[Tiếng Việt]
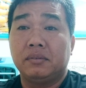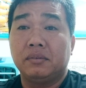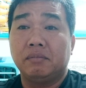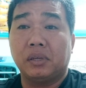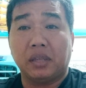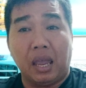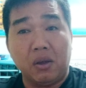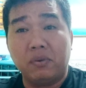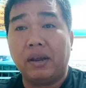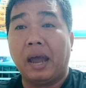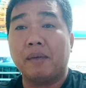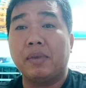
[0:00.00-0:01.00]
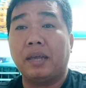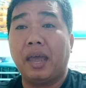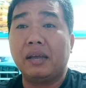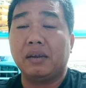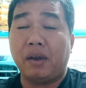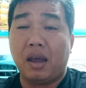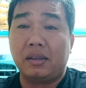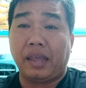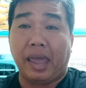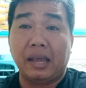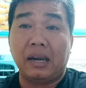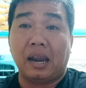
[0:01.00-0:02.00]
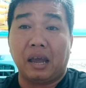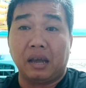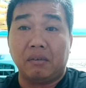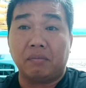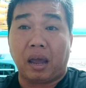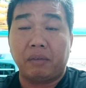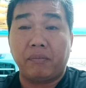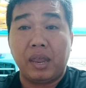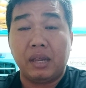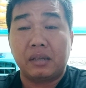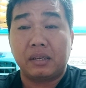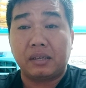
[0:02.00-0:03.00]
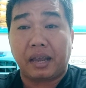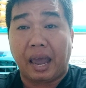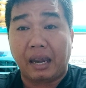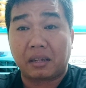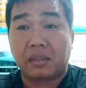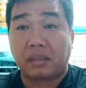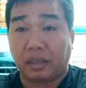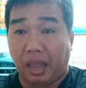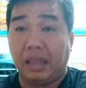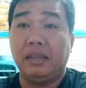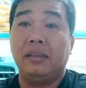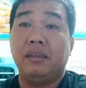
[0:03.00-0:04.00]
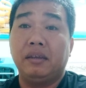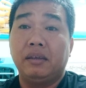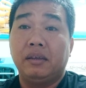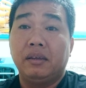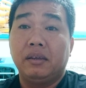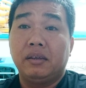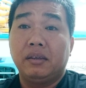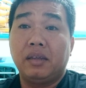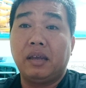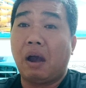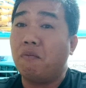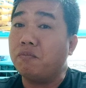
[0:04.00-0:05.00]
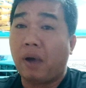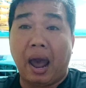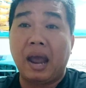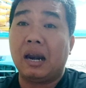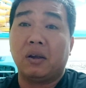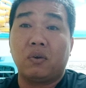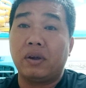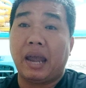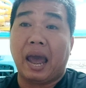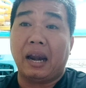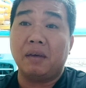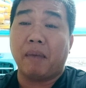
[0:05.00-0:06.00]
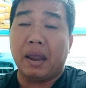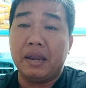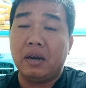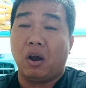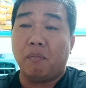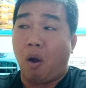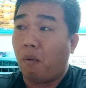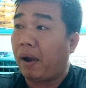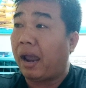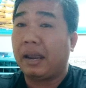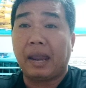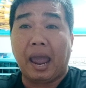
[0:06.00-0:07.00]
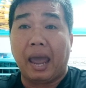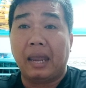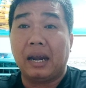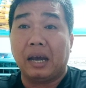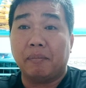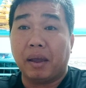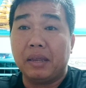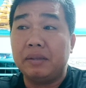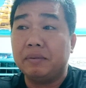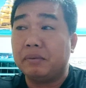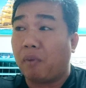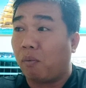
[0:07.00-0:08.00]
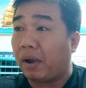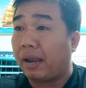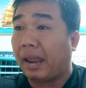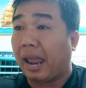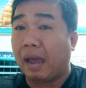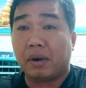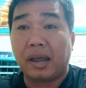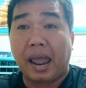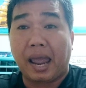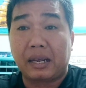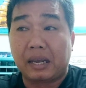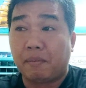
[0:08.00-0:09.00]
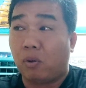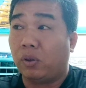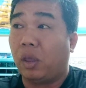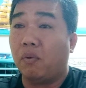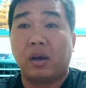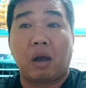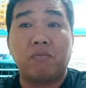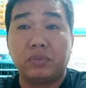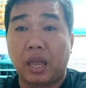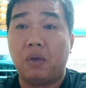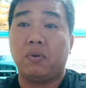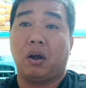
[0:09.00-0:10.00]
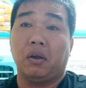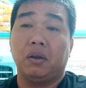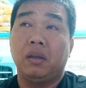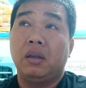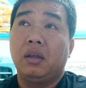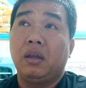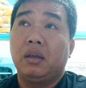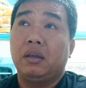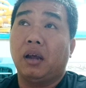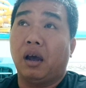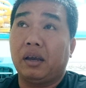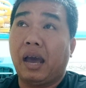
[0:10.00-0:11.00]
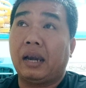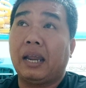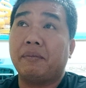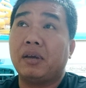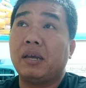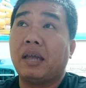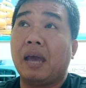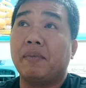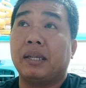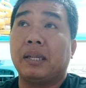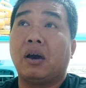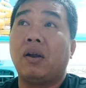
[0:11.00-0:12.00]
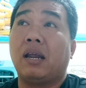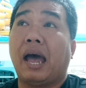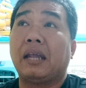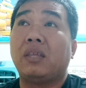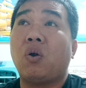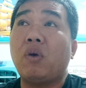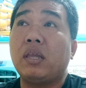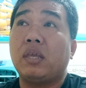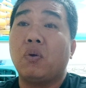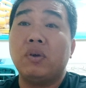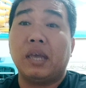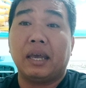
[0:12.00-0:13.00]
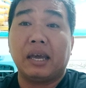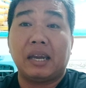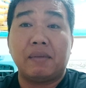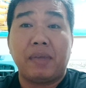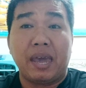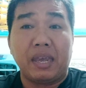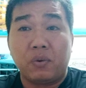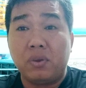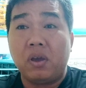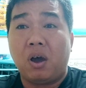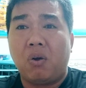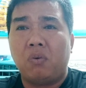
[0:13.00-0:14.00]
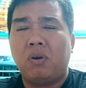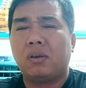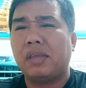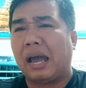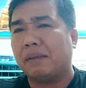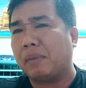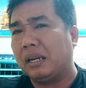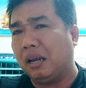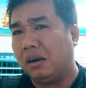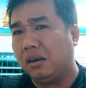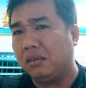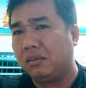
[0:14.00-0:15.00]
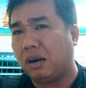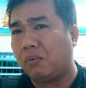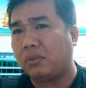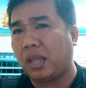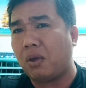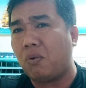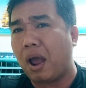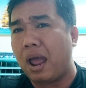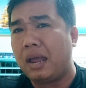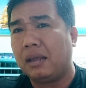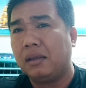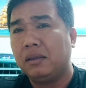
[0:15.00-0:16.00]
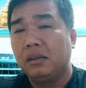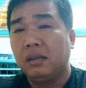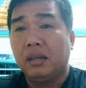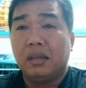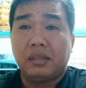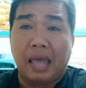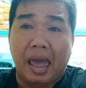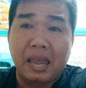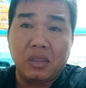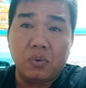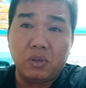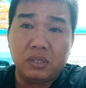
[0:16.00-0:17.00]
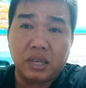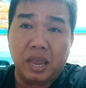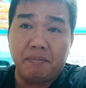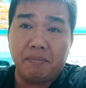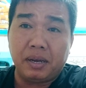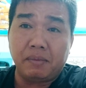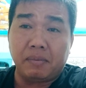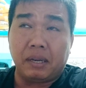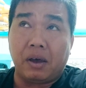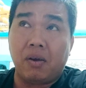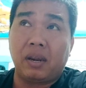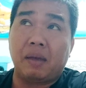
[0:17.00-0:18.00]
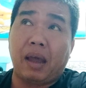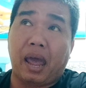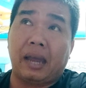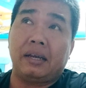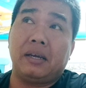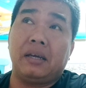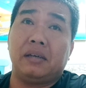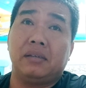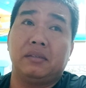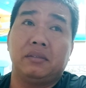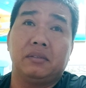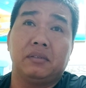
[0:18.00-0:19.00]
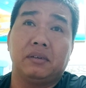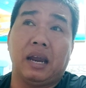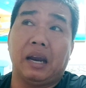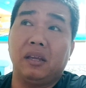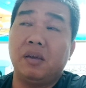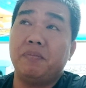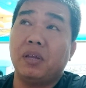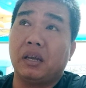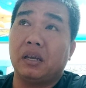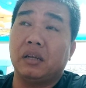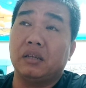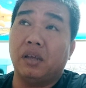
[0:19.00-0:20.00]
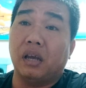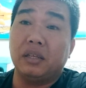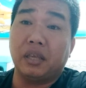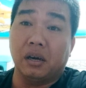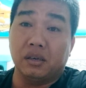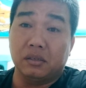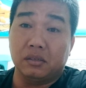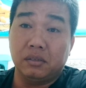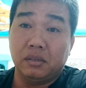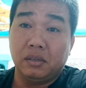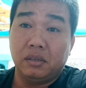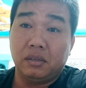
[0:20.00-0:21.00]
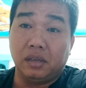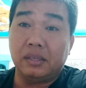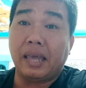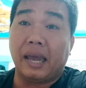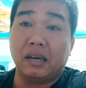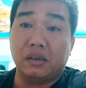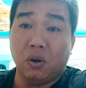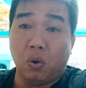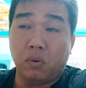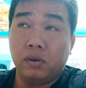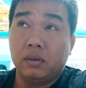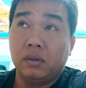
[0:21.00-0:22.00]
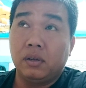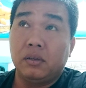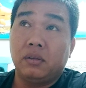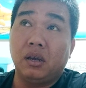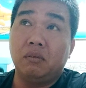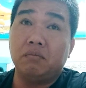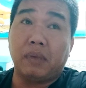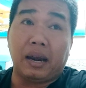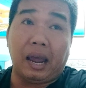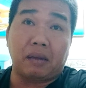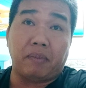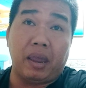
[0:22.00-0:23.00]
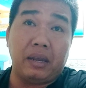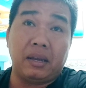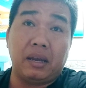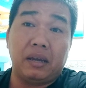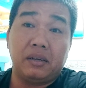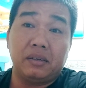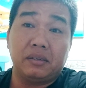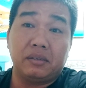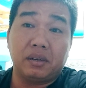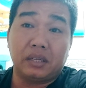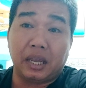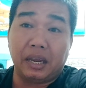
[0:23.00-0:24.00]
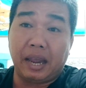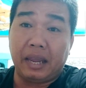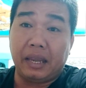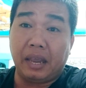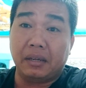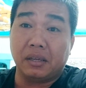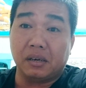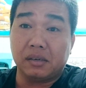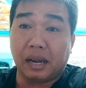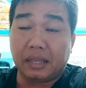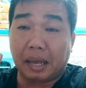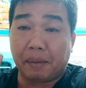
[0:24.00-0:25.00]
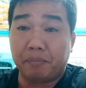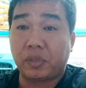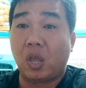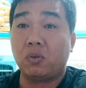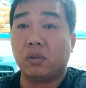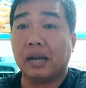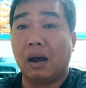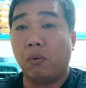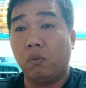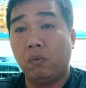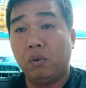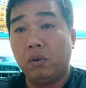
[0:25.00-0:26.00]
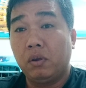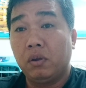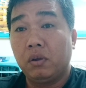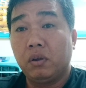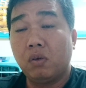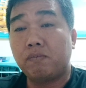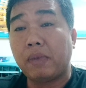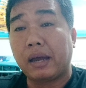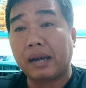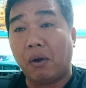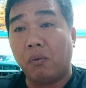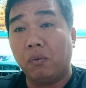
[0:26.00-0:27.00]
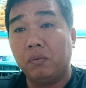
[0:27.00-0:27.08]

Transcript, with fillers: mình trị con gà bị kiết rồi đơn giản là phải biết cách trị chứ không phải là con gà nó bị rồi một hai nhà hay là bị một hai nhà mà nó ăn cái bồ diều nó không tiêu rồi rồi cứ anh em cứ mình nói là ăn chuối thì chuối vậy các anh em nhét chuối vô nó vẫn bình thường nó đâu có tiêu quá trái chuối sim á mình nói anh em ăn á là nó giúp việc những trường những tràn đường ruột nhưng mà đặc biệt á nó sẽ gây hiện tượng là chậm tiêu từ đầu lúc ban đầu